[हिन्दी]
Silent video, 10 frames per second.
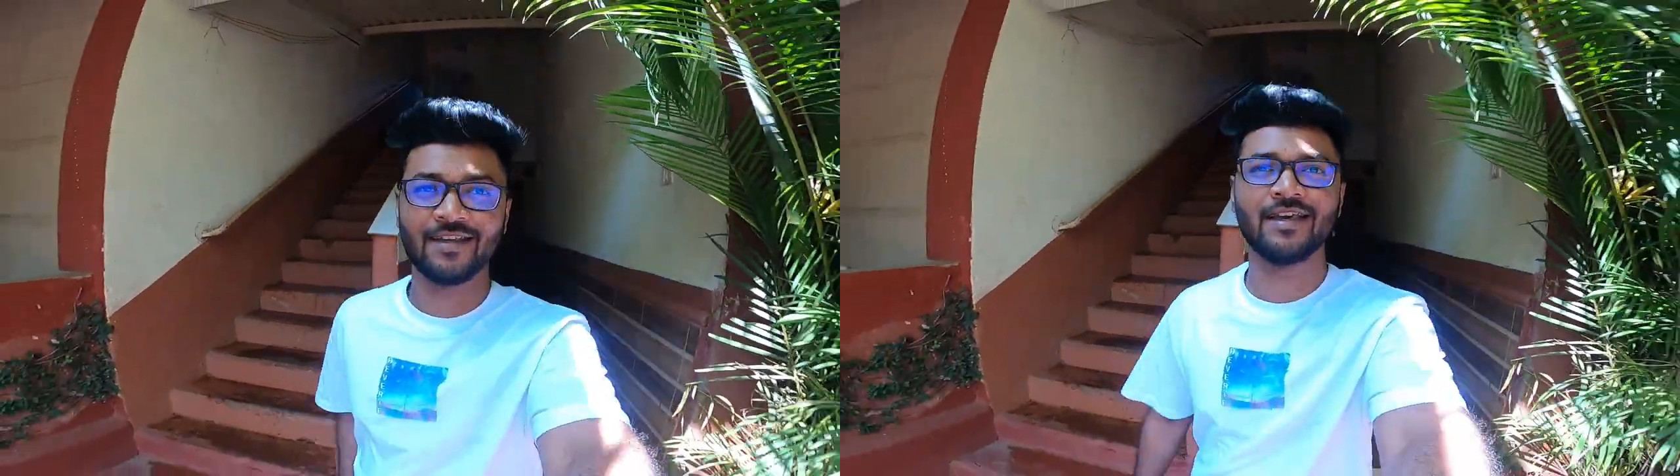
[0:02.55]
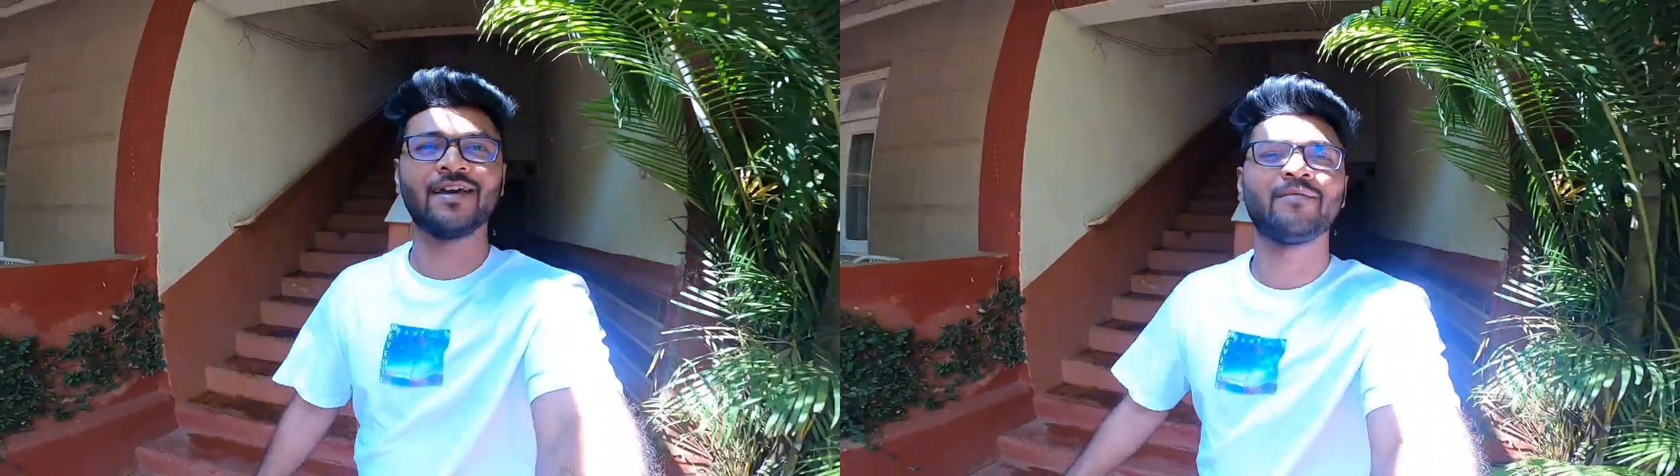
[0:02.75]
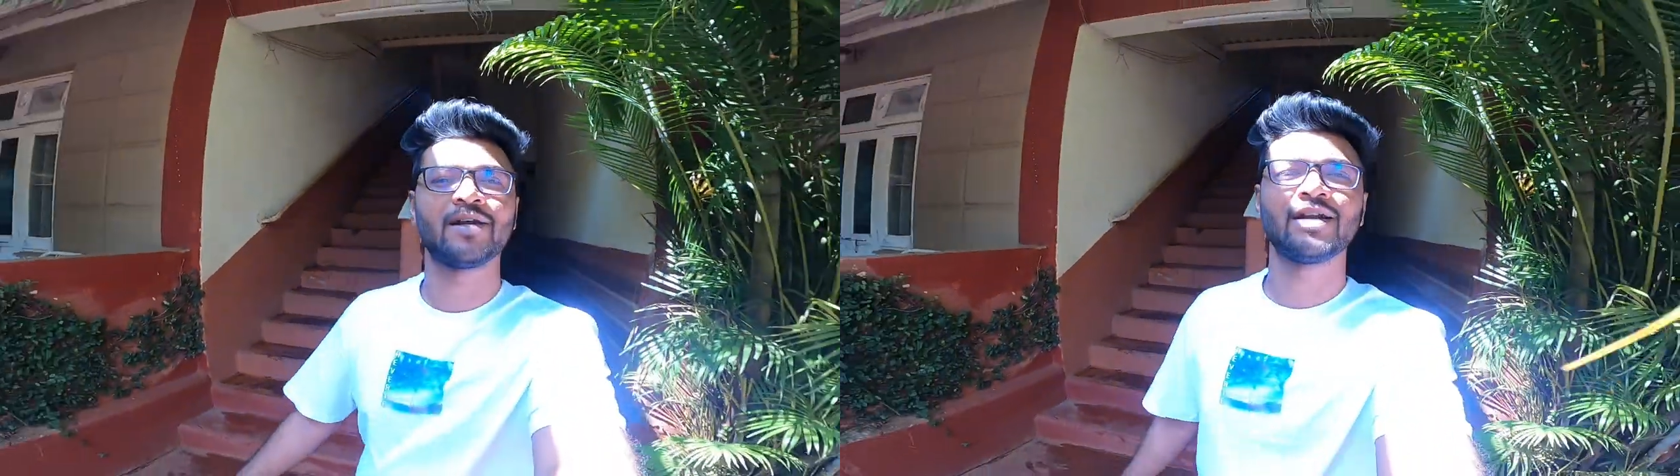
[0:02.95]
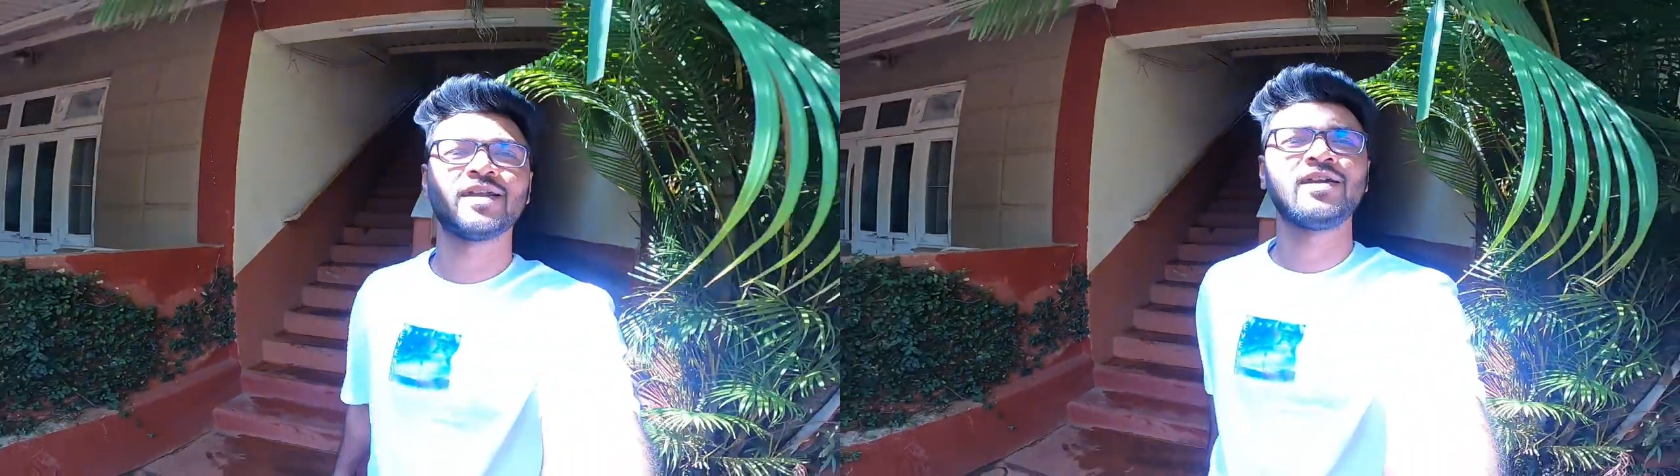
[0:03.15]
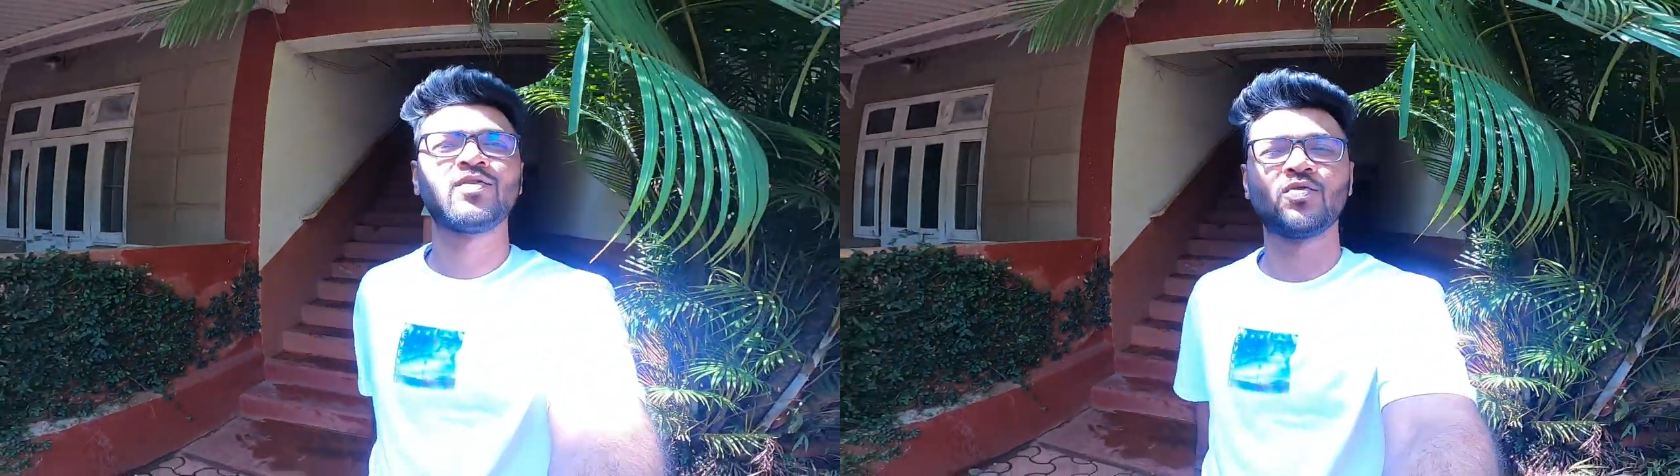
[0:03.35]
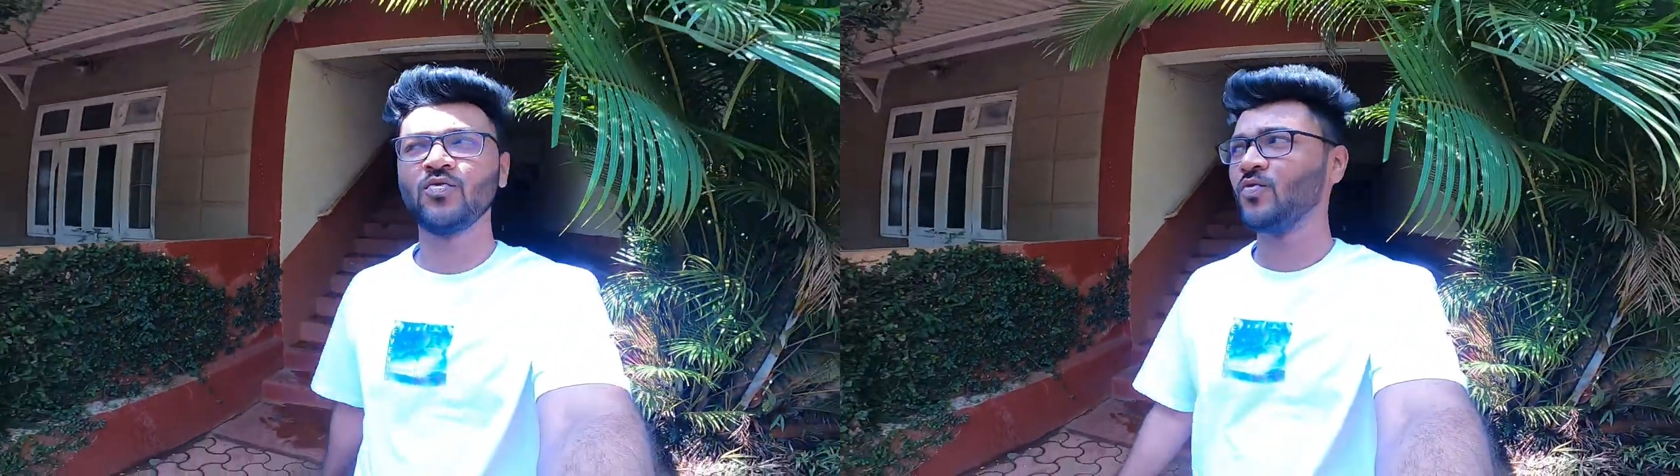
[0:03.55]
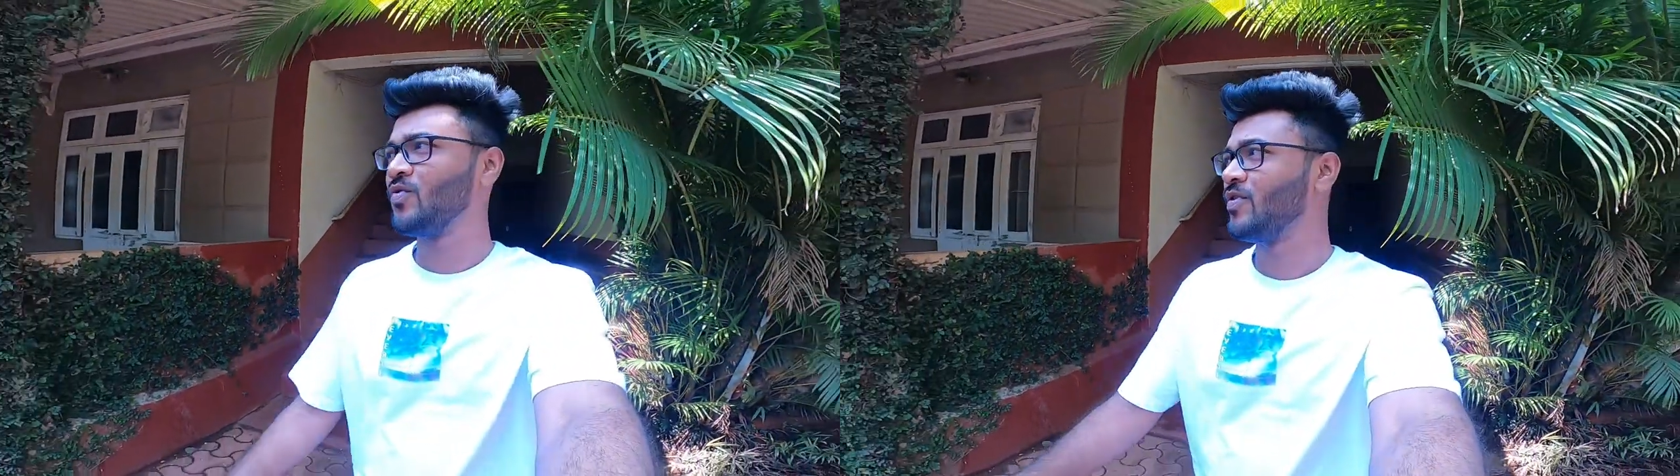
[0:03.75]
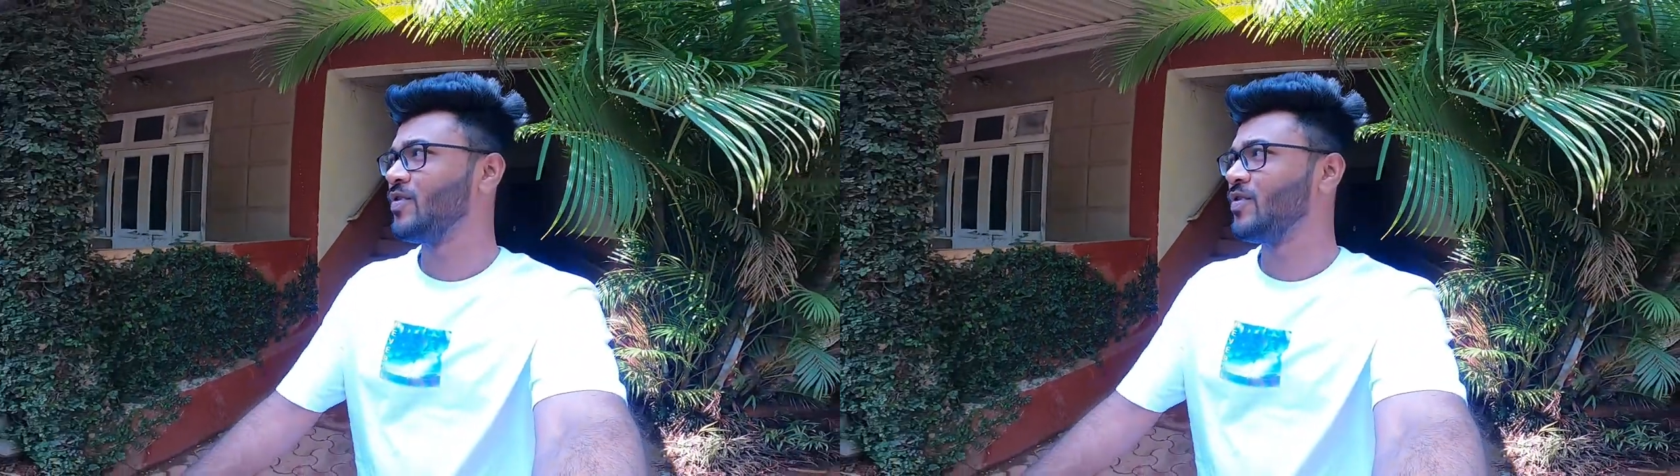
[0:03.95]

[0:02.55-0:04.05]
ये है हमारा डे टू